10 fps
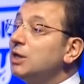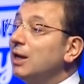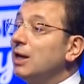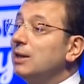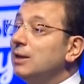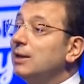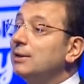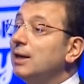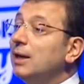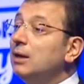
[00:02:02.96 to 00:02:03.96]

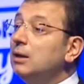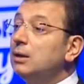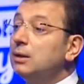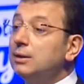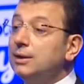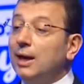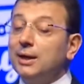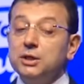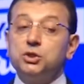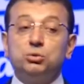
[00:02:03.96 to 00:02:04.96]
alanlarda ya
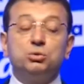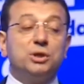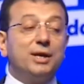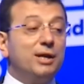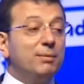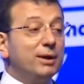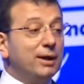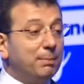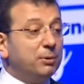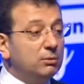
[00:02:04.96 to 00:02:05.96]
hiç düzenleme
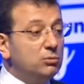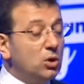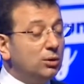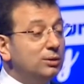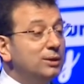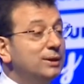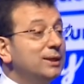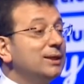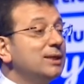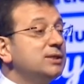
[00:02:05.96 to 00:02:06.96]
yapılmıyor
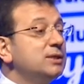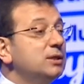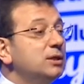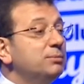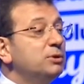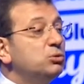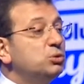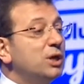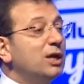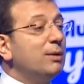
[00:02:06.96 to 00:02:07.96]
ya da sınırlı bir
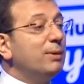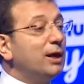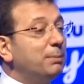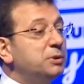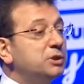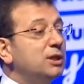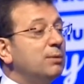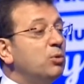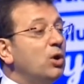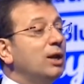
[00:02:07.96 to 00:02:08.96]
düzenleme yapılsa
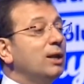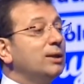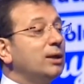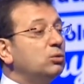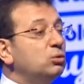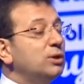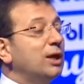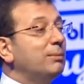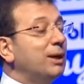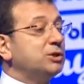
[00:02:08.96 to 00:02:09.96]
da bu alanlar
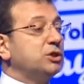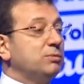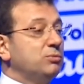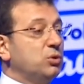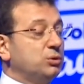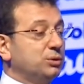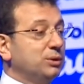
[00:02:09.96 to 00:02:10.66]
kullanıma açılmıyor.